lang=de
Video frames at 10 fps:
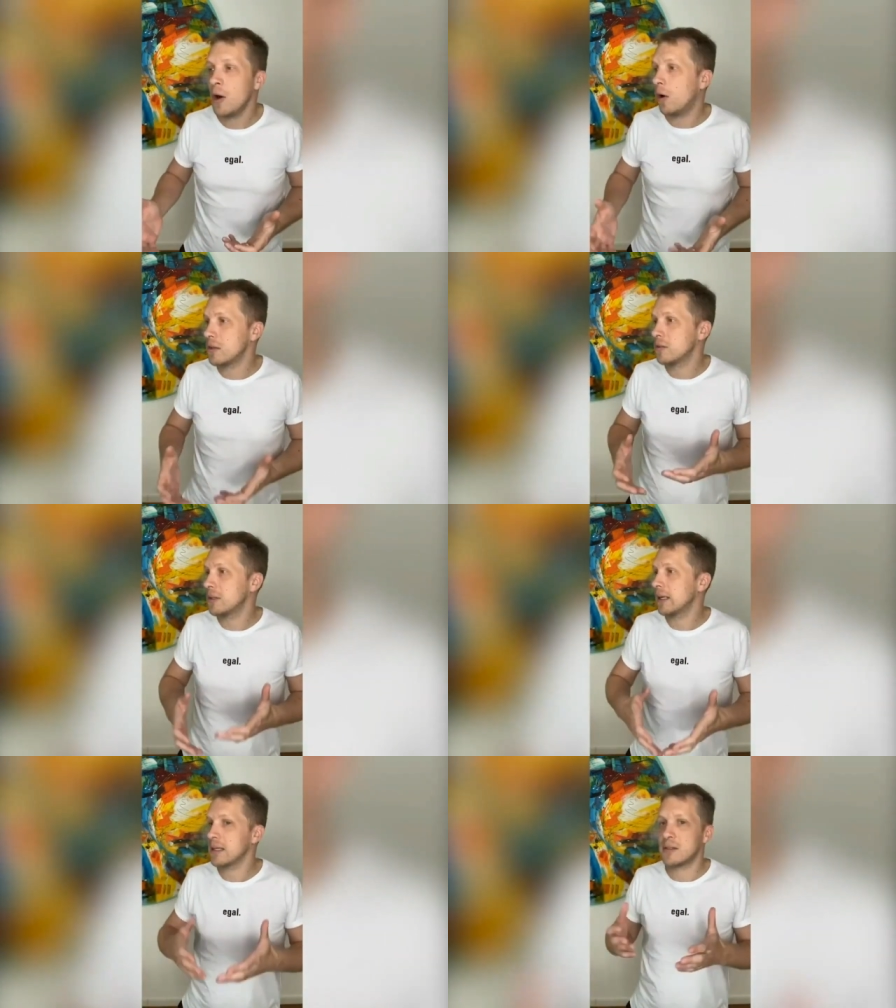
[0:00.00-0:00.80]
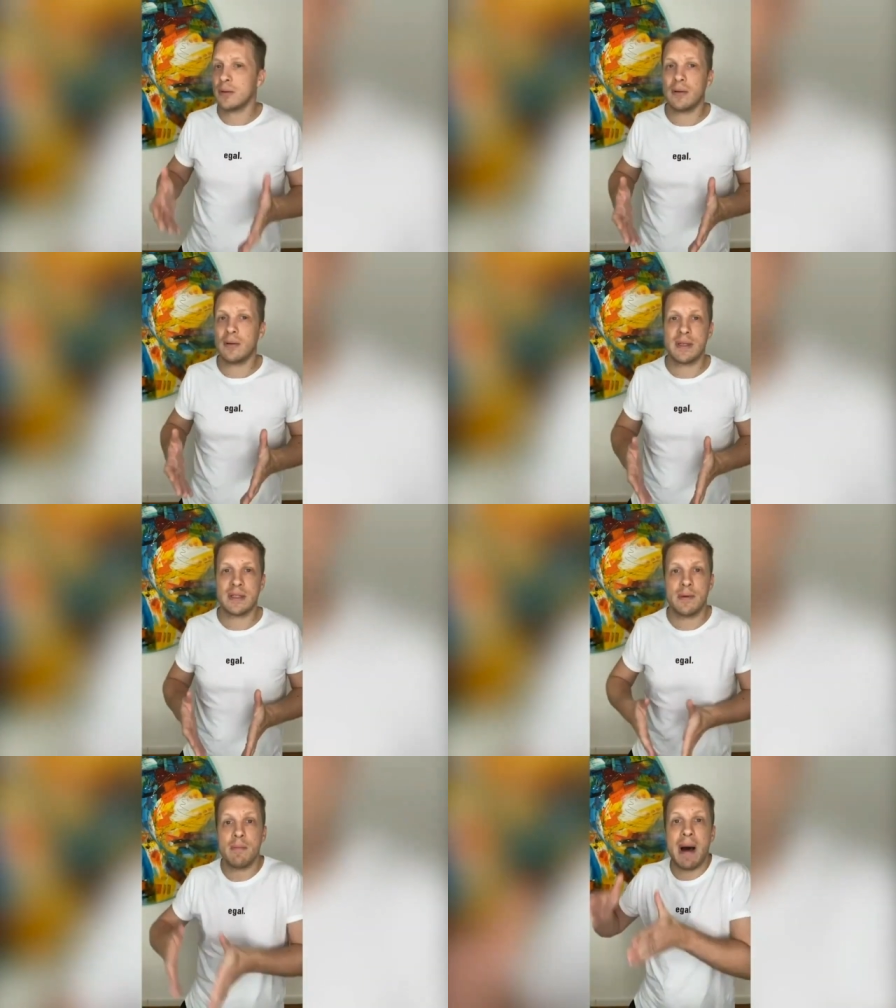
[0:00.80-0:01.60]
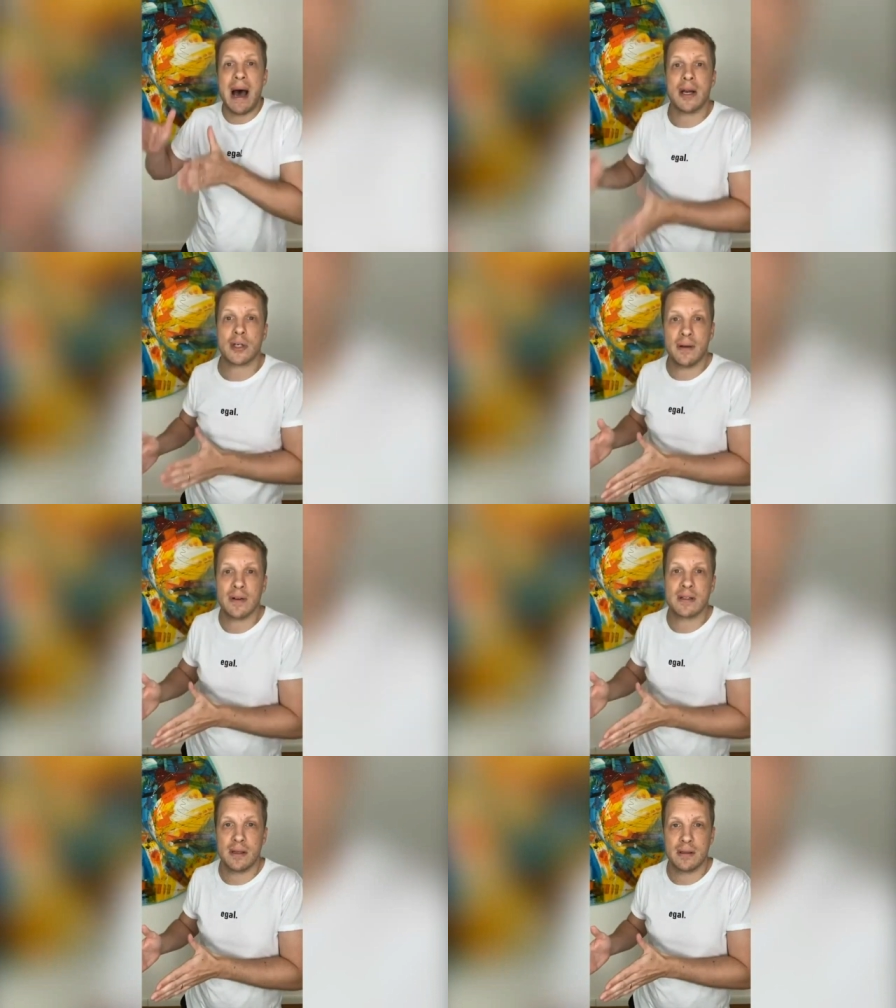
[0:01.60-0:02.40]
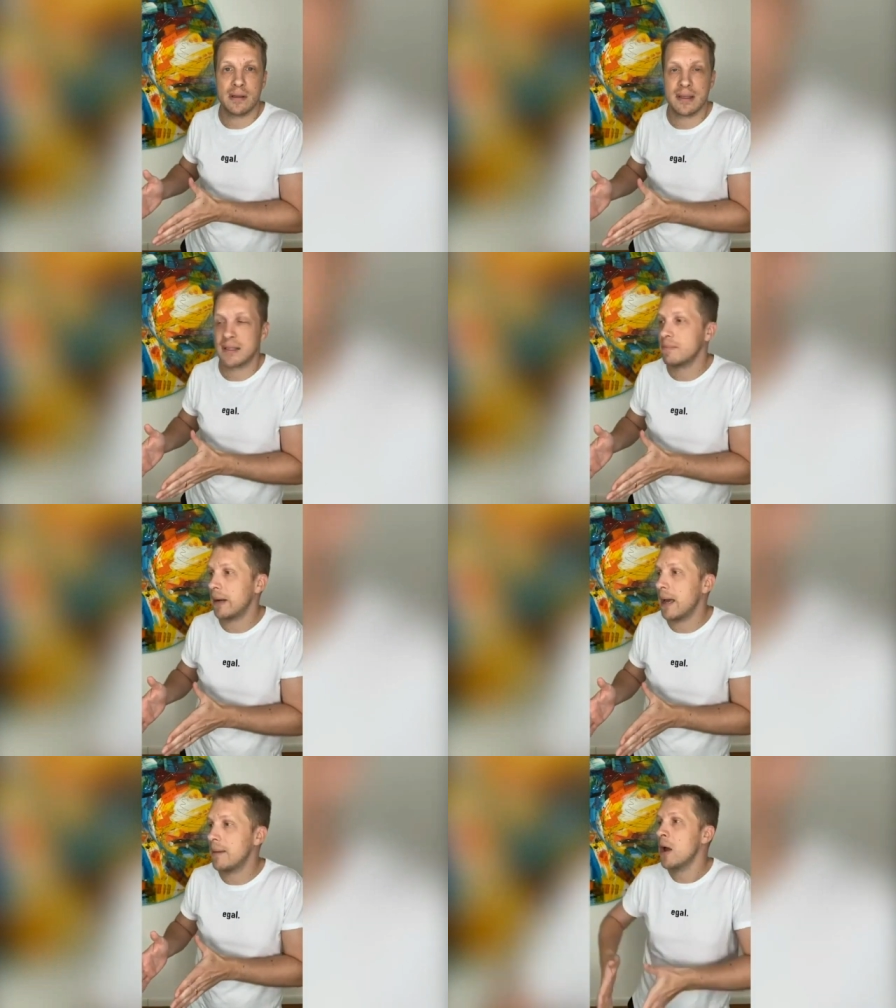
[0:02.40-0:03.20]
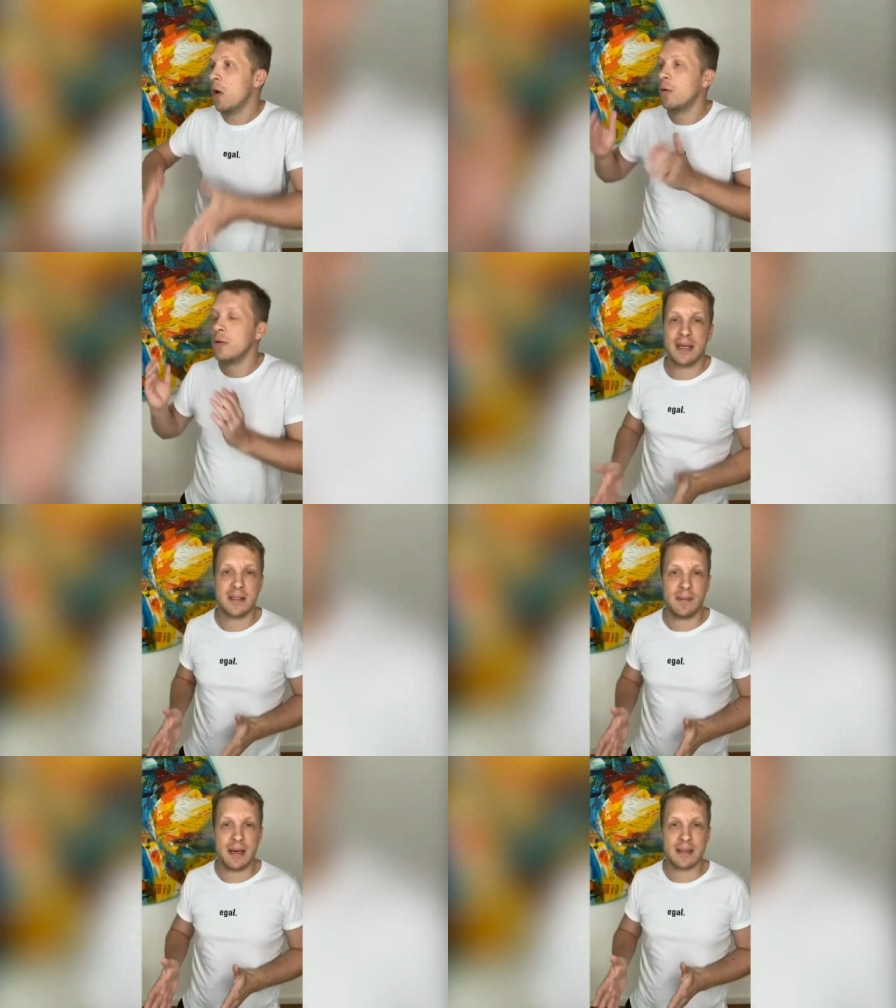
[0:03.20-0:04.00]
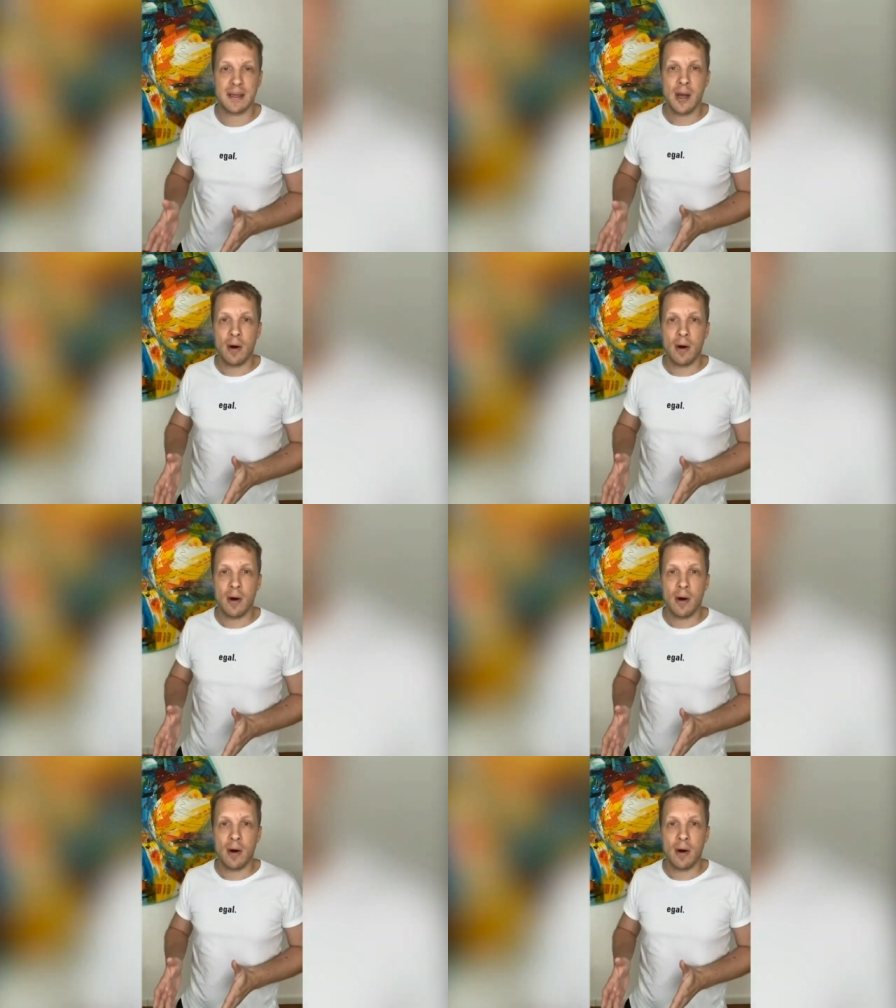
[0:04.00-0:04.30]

Heutzutage geht's nur darum, dass man mit dem Arsch einfach zu Hause sitzen bleibt und das war's.